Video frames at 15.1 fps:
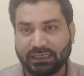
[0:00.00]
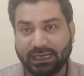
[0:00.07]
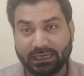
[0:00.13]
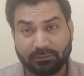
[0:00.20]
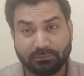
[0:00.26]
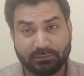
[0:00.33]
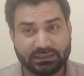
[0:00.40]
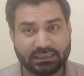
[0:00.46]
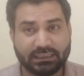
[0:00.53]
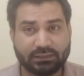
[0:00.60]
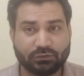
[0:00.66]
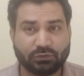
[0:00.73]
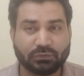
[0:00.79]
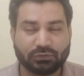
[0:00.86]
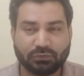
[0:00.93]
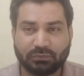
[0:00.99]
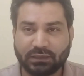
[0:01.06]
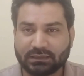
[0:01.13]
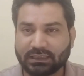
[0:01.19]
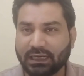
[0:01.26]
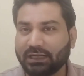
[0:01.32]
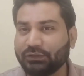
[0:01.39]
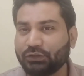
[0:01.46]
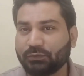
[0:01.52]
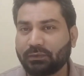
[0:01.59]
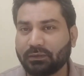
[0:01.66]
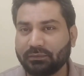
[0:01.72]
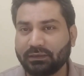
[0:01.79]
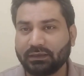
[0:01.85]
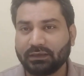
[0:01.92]
অ্যাডমিশনে তোমরা সাহায্য
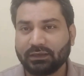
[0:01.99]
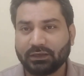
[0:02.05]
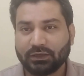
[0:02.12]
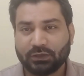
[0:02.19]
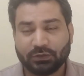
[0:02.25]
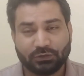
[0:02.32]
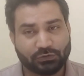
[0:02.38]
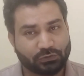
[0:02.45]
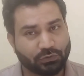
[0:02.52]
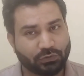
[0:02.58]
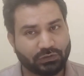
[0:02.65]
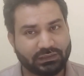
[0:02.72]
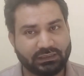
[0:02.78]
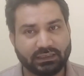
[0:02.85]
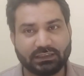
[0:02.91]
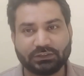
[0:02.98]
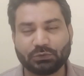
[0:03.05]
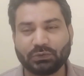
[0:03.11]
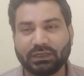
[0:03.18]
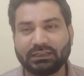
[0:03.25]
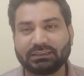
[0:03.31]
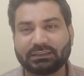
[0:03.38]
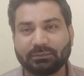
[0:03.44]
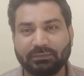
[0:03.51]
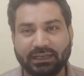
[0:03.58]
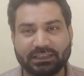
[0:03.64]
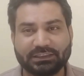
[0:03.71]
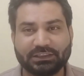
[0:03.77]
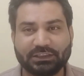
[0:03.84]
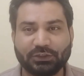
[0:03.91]
পাবে So dear students,
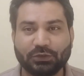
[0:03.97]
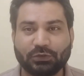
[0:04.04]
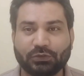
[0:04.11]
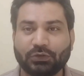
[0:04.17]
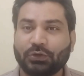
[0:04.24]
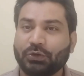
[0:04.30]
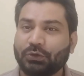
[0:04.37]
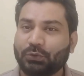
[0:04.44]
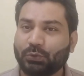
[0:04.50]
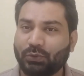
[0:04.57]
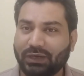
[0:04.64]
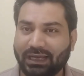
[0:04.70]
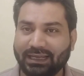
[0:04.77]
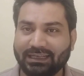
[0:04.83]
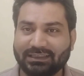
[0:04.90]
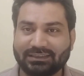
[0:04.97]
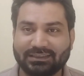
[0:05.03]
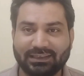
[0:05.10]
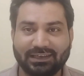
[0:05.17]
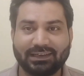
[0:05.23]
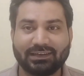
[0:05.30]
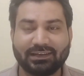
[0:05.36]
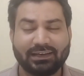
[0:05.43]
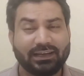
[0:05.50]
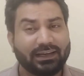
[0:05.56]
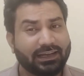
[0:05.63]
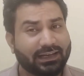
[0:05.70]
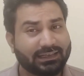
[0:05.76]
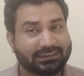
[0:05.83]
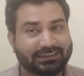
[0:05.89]
make sure to like, share
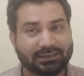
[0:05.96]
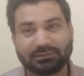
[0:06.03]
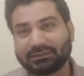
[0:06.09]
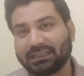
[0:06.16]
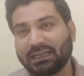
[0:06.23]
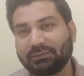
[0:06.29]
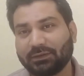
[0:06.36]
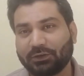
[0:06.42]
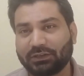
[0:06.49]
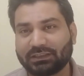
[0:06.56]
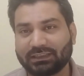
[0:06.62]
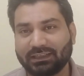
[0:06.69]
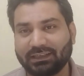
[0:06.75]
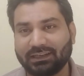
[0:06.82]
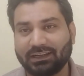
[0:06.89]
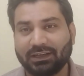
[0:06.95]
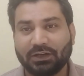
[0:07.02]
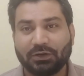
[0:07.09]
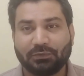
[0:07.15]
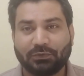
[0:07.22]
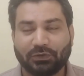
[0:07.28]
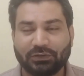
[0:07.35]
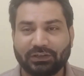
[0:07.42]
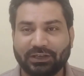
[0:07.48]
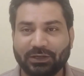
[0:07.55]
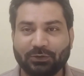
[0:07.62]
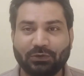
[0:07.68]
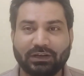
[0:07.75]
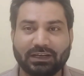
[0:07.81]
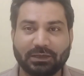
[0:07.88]
and subscribe our channel for the
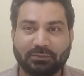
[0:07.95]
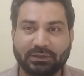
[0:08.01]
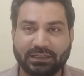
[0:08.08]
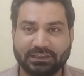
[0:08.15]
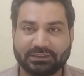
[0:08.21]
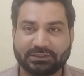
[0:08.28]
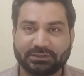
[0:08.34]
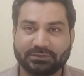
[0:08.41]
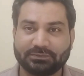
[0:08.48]
regular updates.